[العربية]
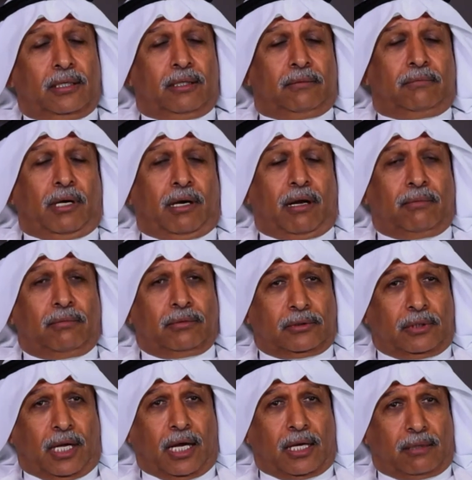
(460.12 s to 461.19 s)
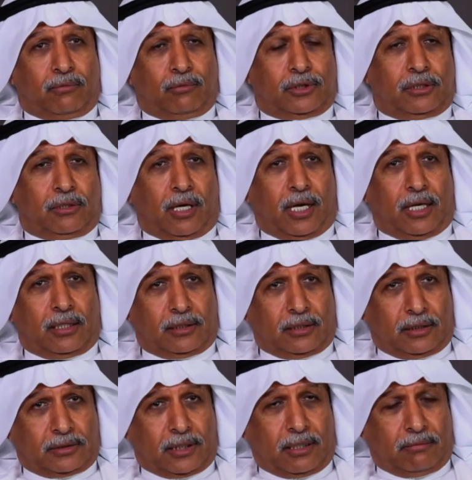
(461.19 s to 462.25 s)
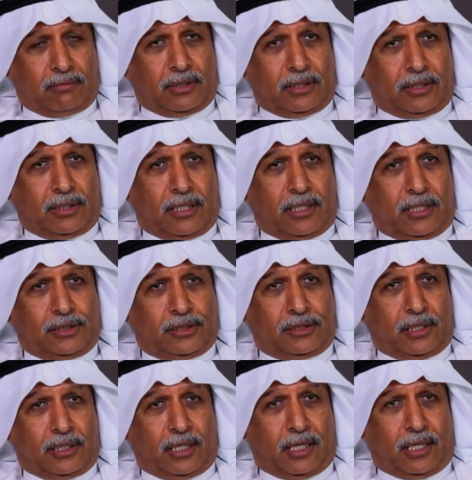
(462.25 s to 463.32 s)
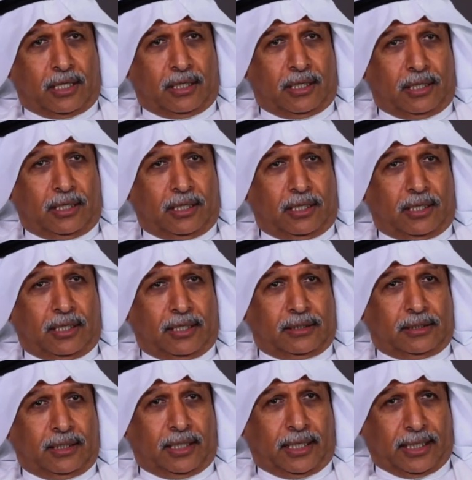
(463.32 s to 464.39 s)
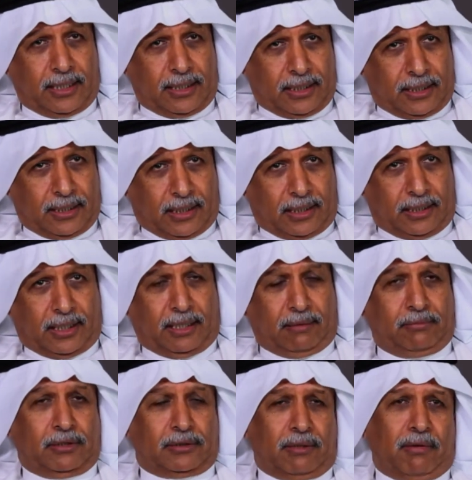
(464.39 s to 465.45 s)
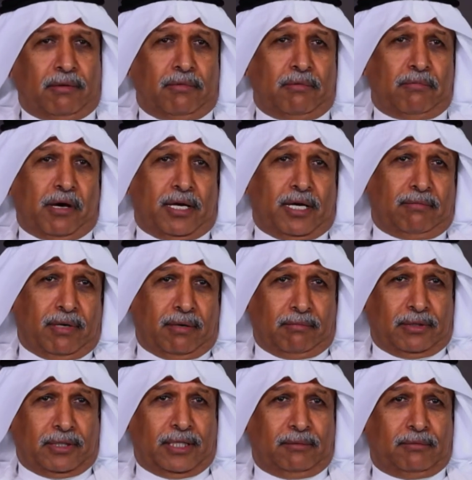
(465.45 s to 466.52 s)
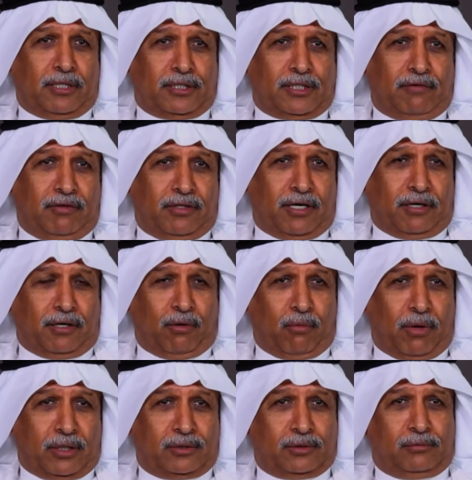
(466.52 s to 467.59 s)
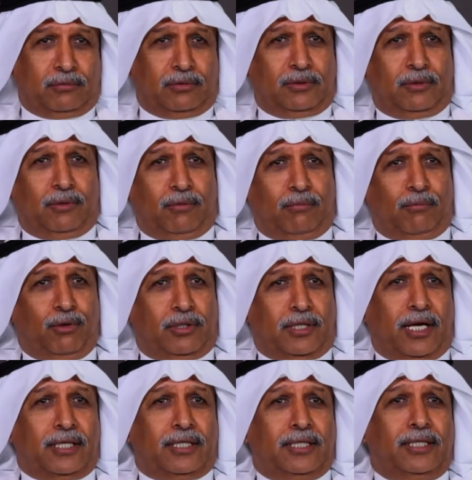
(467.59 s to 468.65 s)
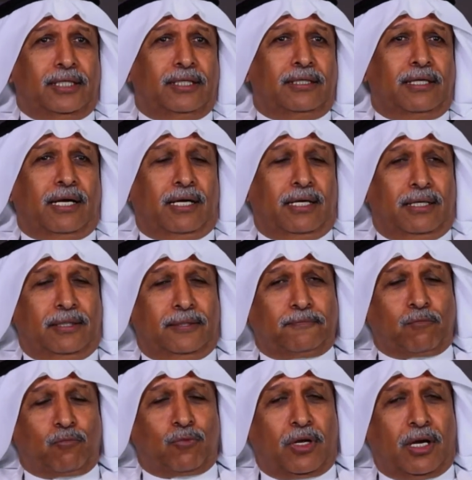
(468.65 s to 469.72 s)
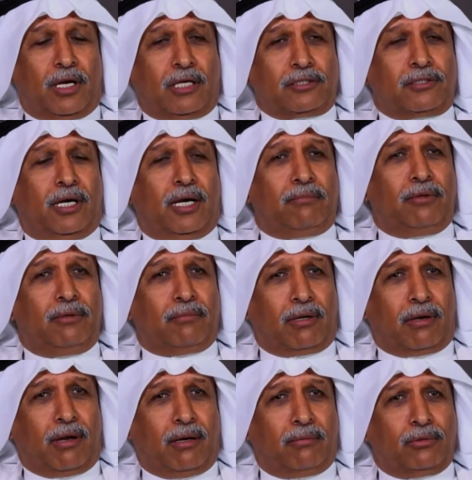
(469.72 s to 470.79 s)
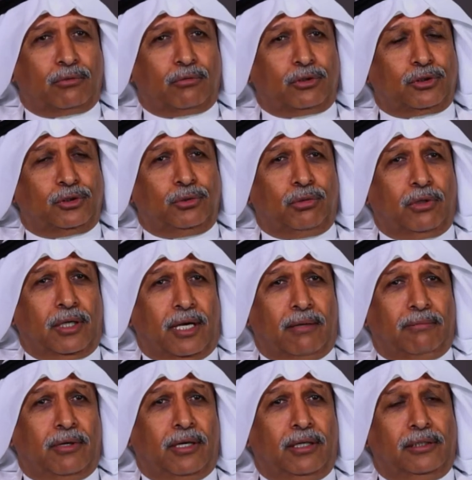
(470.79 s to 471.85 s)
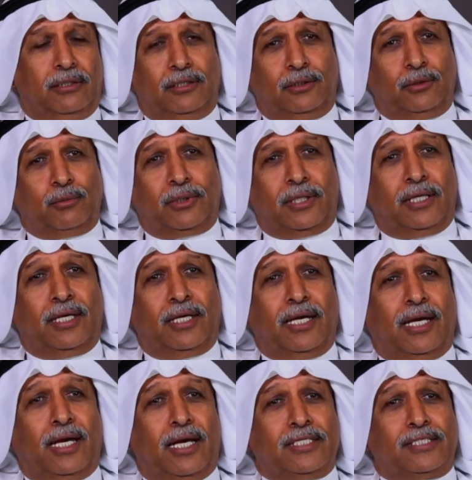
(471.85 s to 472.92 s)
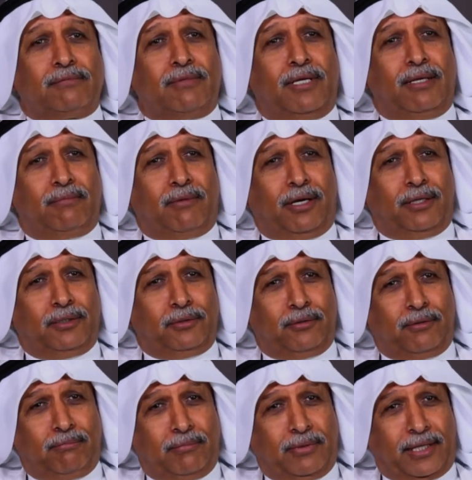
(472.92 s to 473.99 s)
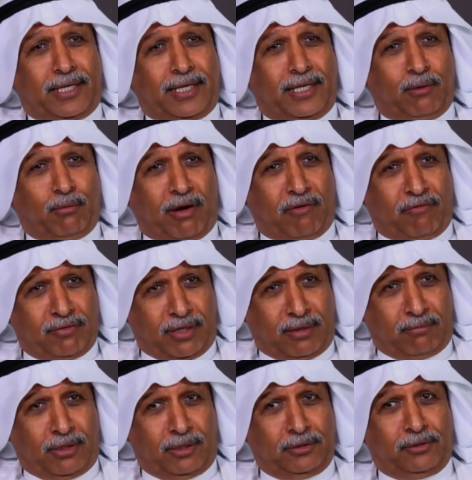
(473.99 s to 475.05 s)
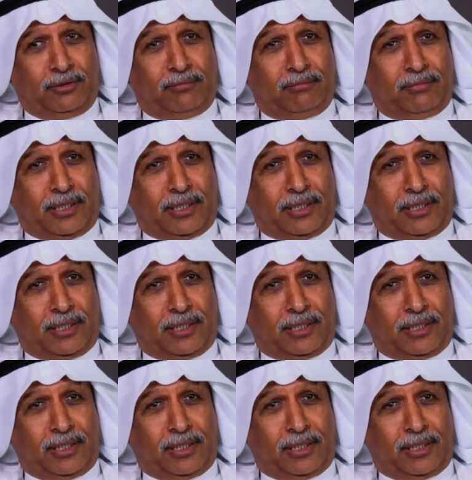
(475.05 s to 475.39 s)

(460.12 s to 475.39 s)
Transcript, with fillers: مرابط العرب واخذ اقتنى منها آه، آه، الخيل العربية طبعا بما أن محمد علي باشا في ذاك الوقت وملكه أكيد آه، أصحاب المرابط والشيوخ القبائل يهدون أجمل ما عندهم من خيل وأفضل ما عندهم من